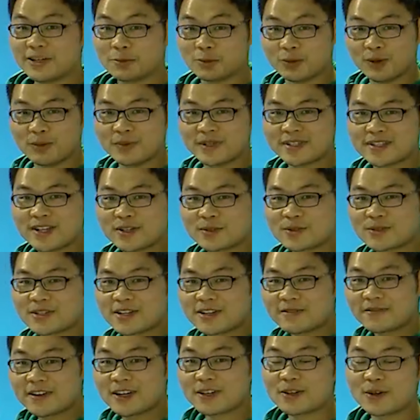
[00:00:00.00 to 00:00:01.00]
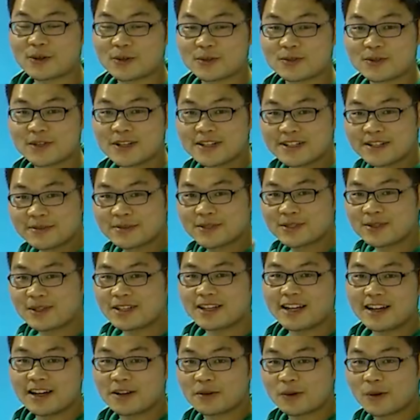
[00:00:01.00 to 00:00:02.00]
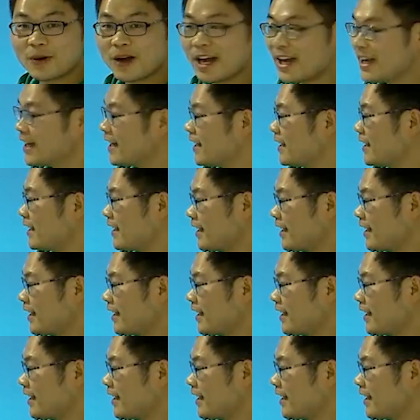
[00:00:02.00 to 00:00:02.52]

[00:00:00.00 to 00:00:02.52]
我们借助乘法口诀，是不是算的很快？